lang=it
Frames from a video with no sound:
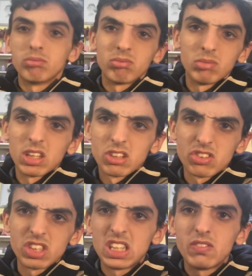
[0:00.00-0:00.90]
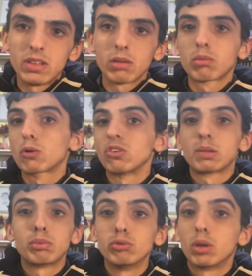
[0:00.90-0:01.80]
detersivi, cose
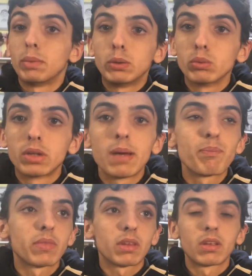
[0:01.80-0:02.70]
appunto minute,